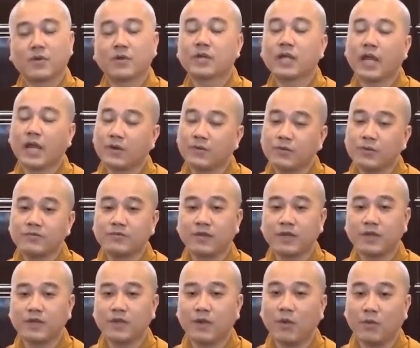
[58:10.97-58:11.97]
Có thể quý
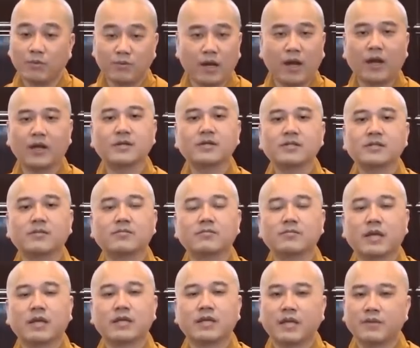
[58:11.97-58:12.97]
vị hụt hẫng
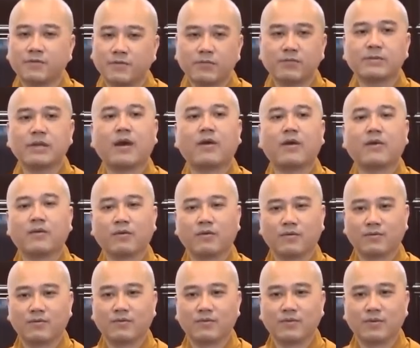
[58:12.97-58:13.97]
trong cái giây phút đầu,
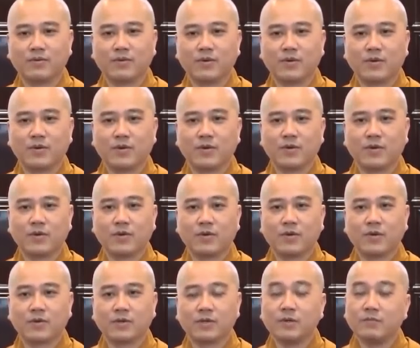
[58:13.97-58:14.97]

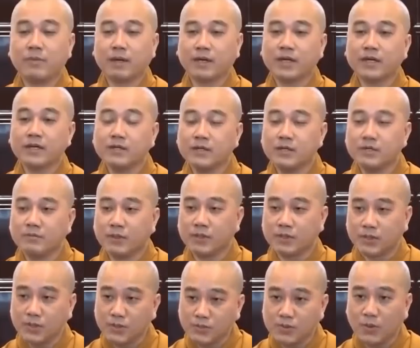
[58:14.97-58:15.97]
nhưng mà cái người mà
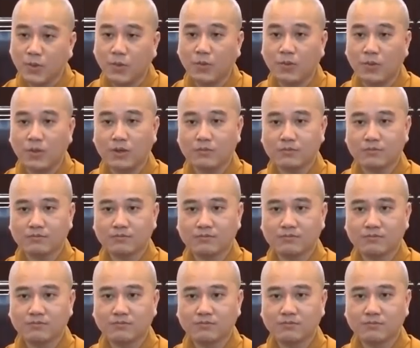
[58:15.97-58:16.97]
thiếu tu á
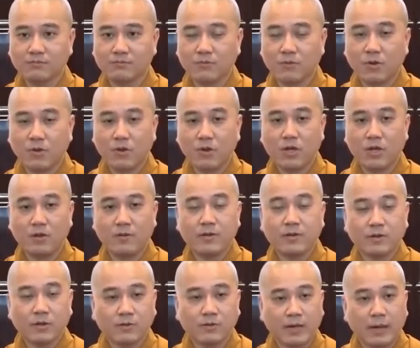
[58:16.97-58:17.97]
là
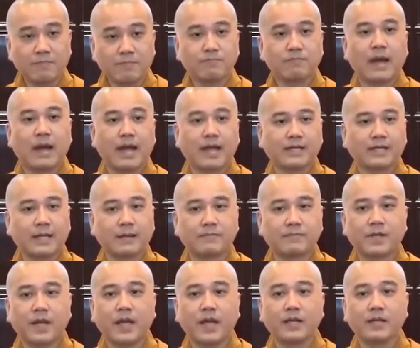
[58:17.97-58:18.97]
bắt đầu đập bàn
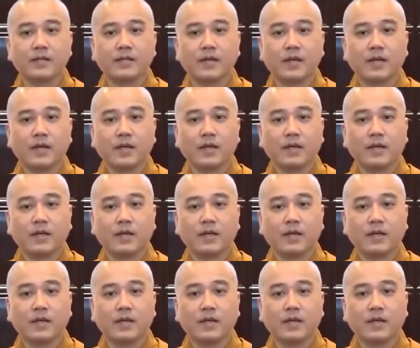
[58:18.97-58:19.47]
đập ghế.